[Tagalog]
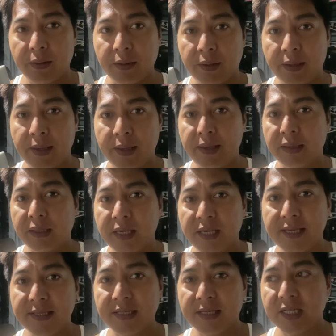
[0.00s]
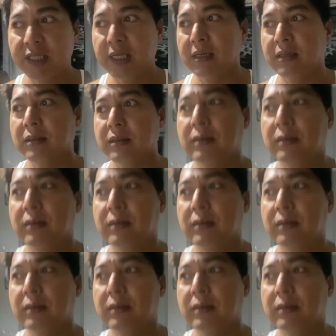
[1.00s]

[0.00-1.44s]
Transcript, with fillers: Ayan, nagigising na siya.